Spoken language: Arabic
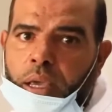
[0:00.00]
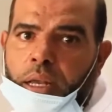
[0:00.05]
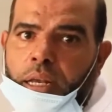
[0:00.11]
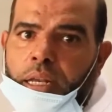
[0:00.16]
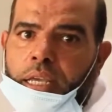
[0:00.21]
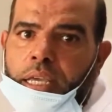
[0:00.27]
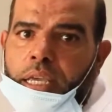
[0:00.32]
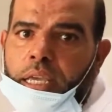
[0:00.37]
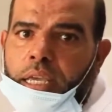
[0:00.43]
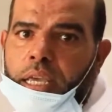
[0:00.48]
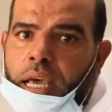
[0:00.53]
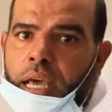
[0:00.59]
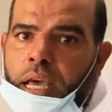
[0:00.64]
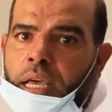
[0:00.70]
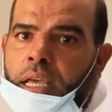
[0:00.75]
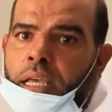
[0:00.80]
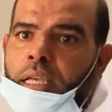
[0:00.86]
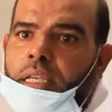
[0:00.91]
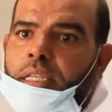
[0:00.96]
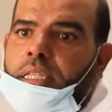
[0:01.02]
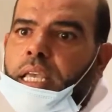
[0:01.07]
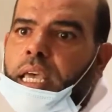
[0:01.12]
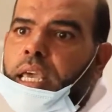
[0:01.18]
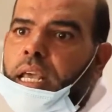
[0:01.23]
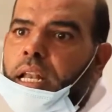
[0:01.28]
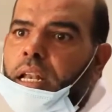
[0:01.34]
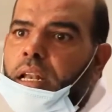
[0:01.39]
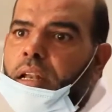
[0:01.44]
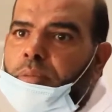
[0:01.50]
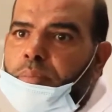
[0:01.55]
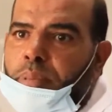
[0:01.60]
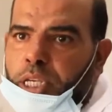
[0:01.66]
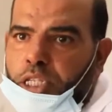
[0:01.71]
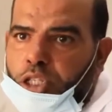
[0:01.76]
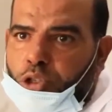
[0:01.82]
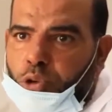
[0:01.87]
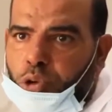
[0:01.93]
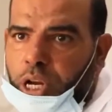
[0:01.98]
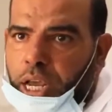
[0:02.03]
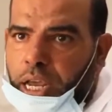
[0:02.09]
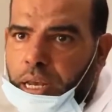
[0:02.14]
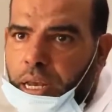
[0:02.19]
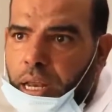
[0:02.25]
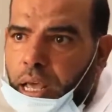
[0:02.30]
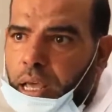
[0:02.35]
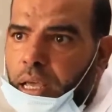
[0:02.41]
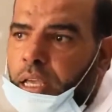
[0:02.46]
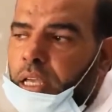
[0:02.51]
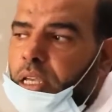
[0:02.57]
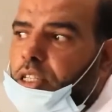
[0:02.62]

اللي هي زي الباستوريلا